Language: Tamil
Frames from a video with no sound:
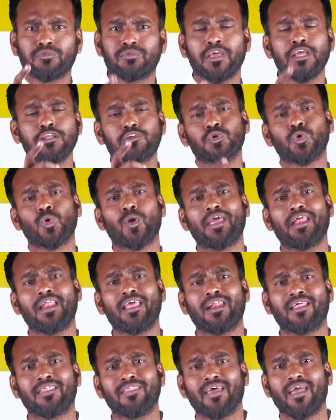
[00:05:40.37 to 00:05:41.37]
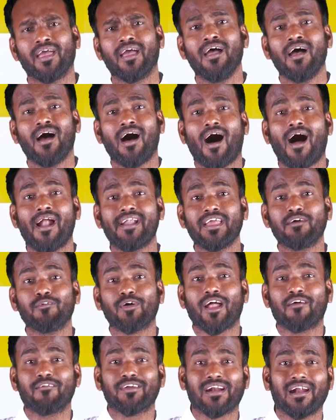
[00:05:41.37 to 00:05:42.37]
தீச்சூளையில் இருந்து
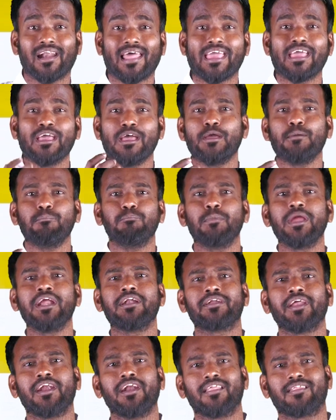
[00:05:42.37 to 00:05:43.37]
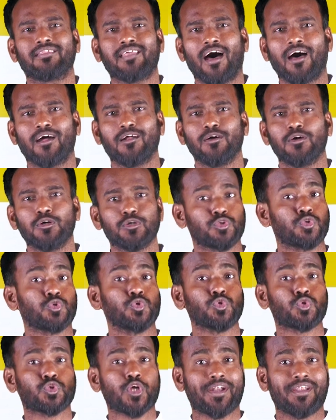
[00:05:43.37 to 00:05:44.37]
ஆண்டவர் அவர்களை மீட்டெடுத்தார்
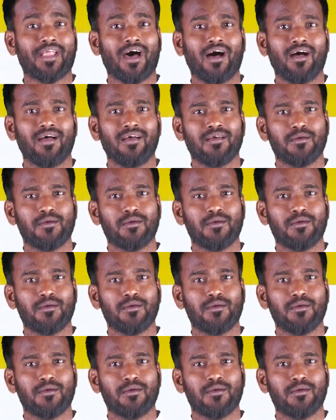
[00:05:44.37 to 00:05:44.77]
சூசன்னா